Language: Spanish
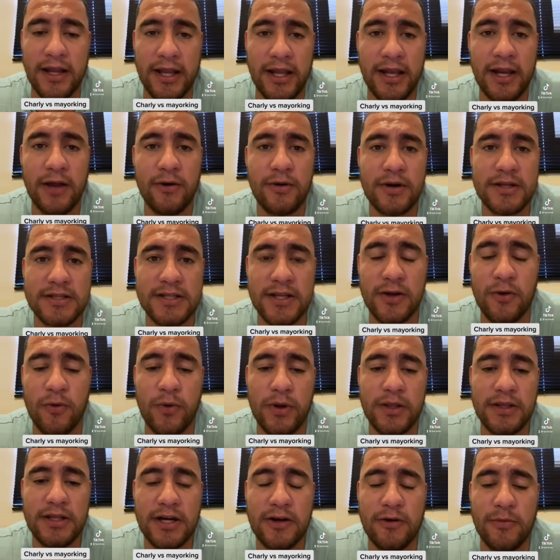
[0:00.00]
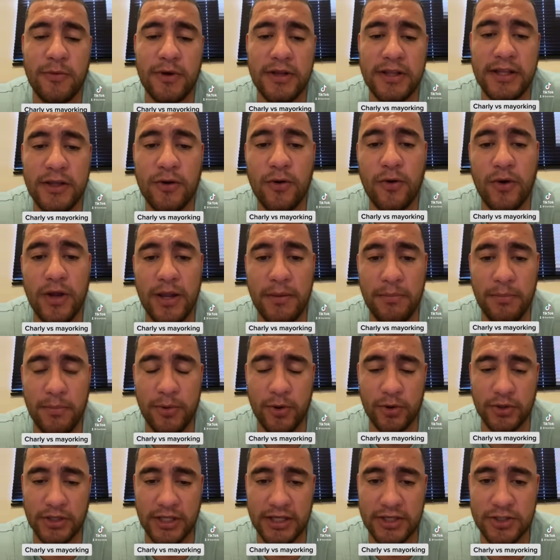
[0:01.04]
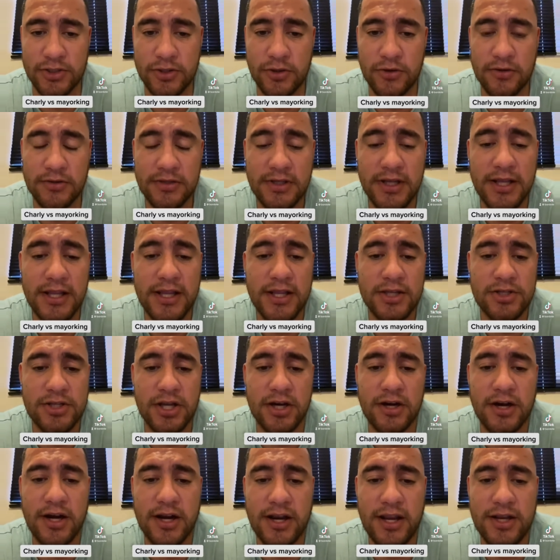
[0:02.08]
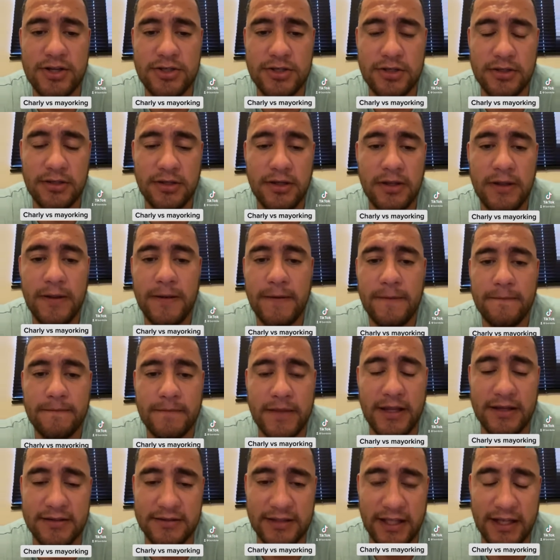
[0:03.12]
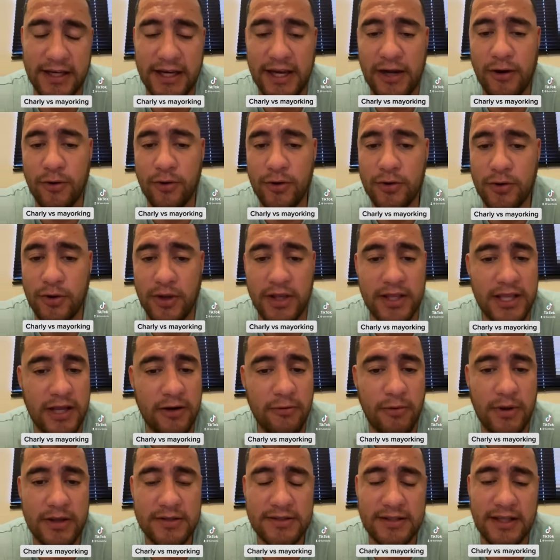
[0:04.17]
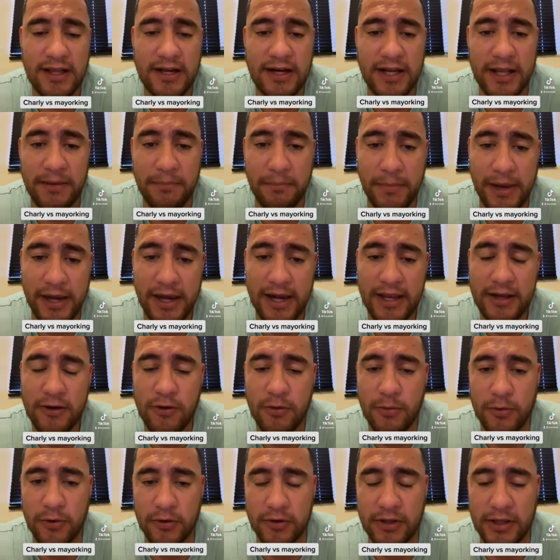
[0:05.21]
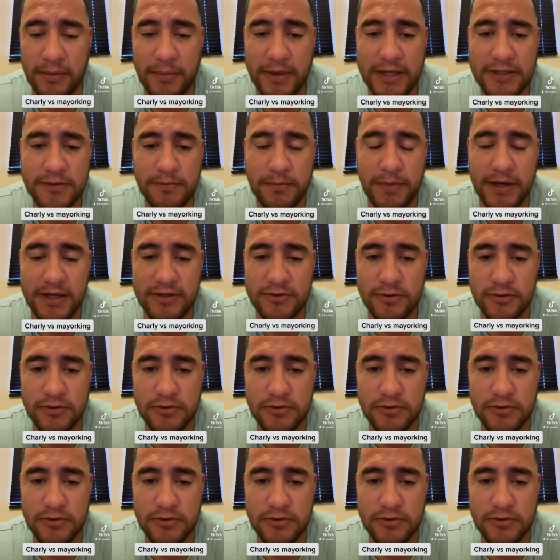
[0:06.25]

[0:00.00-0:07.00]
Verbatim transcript: Él ahora se encuentra, como les digo, en protección, segregation, está en el hoyo, él ya no va a estar en Medline como los demás presos